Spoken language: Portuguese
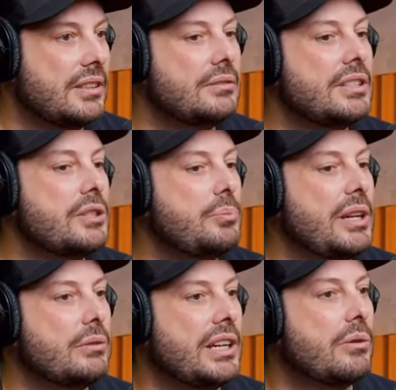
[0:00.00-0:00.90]
não diz
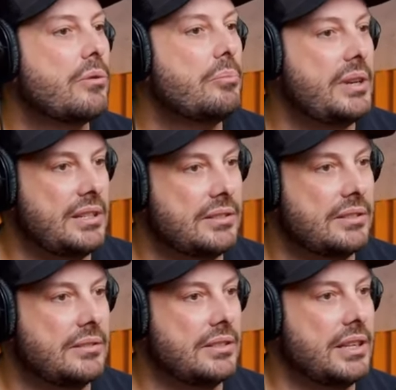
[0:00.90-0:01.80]
respeito à
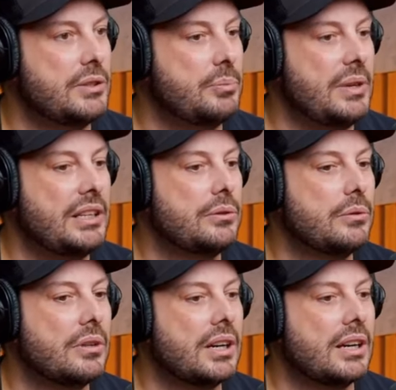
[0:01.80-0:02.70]
recompensa, diz
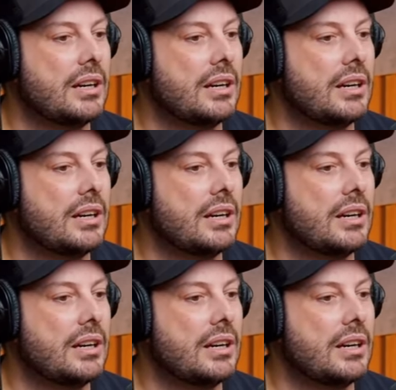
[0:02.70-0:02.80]
respeito